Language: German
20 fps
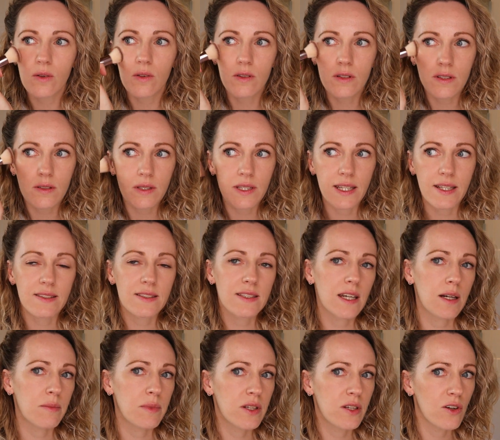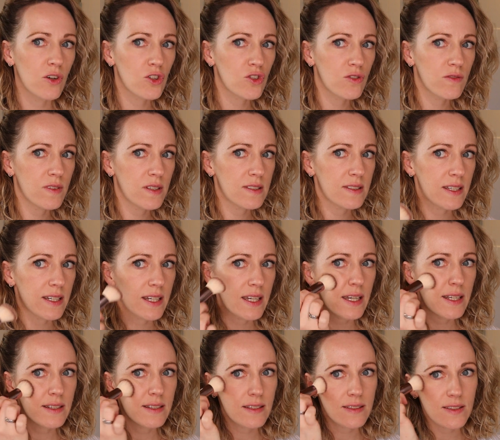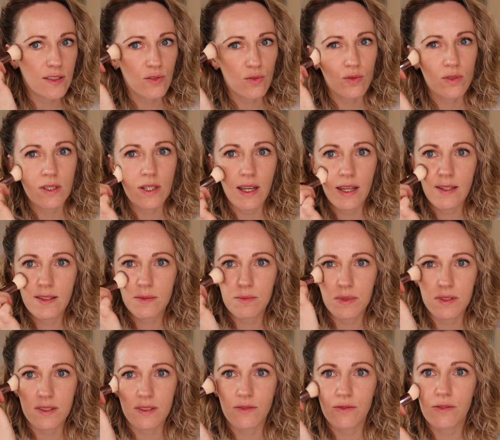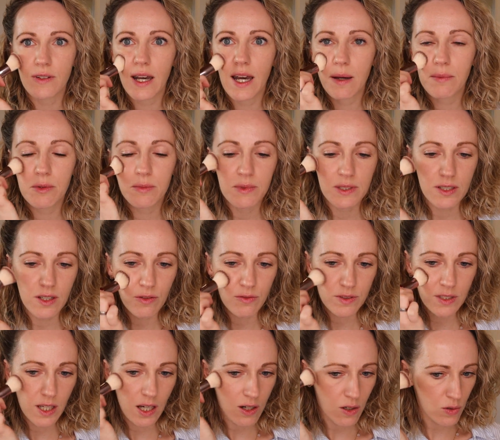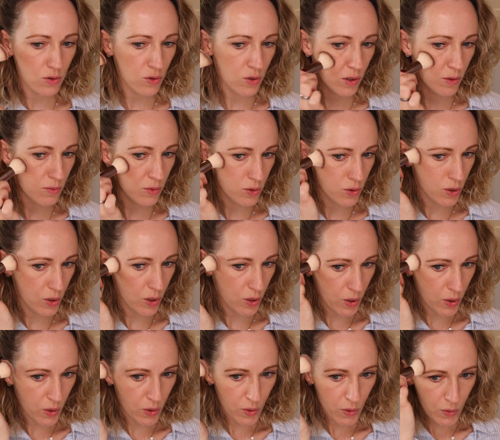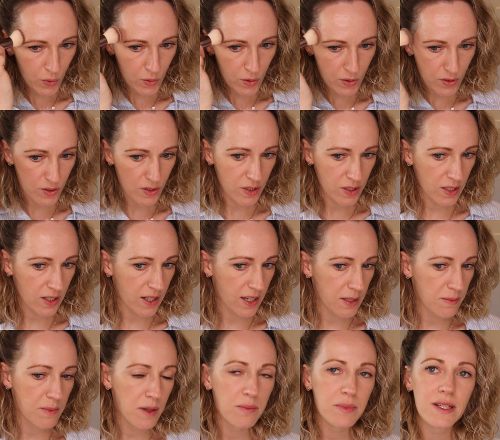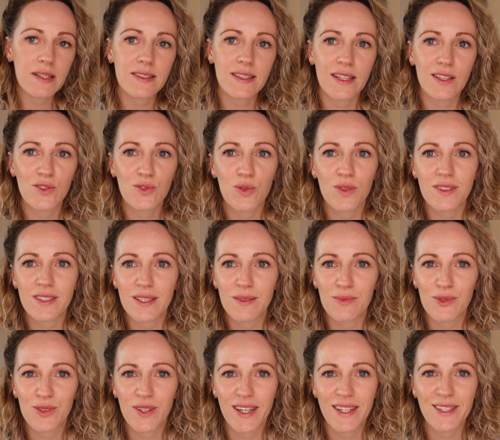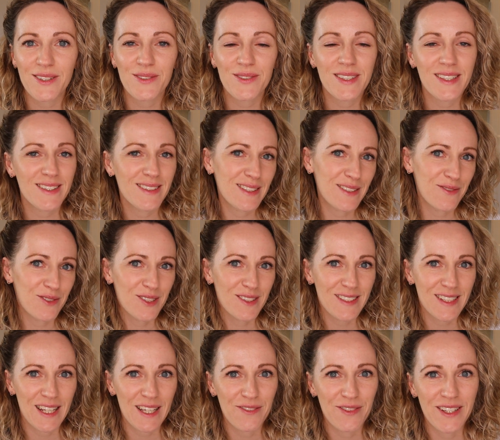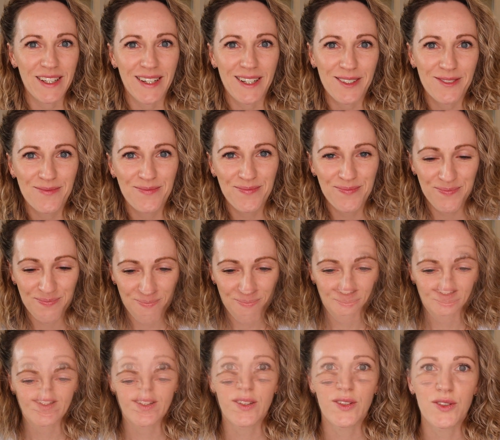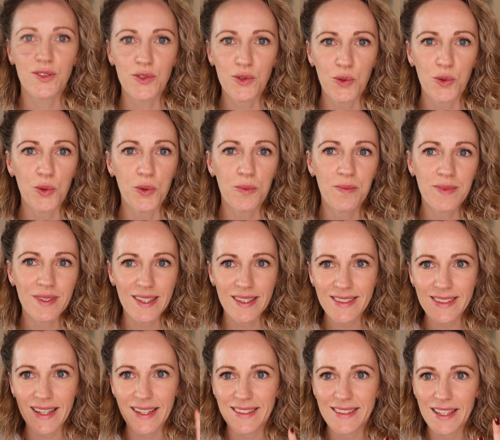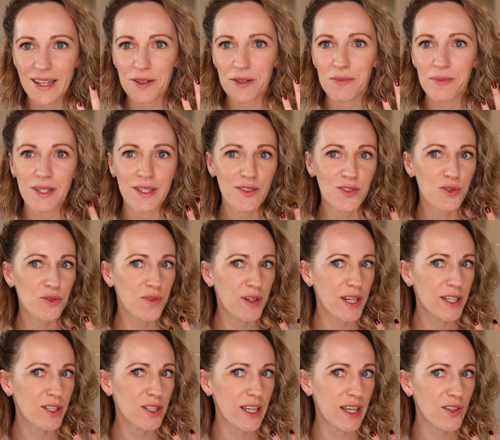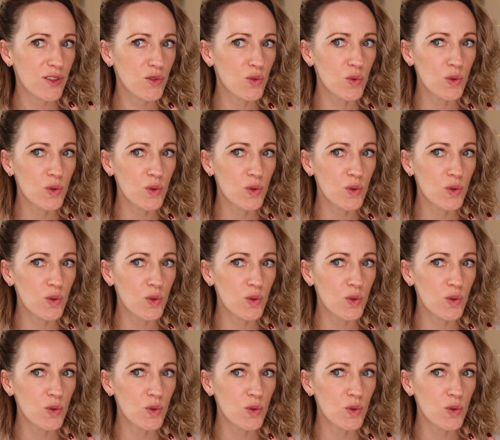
Und jetzt kann man auch schon was erkennen, dass da so ein kleines bisschen Farbe mit auf die Haut kommt. Und ja, ich mache mir das ganz kurz eben zu Ende und dann sehen wir uns gleich wieder. So, das Ganze habe ich mir jetzt soweit ganz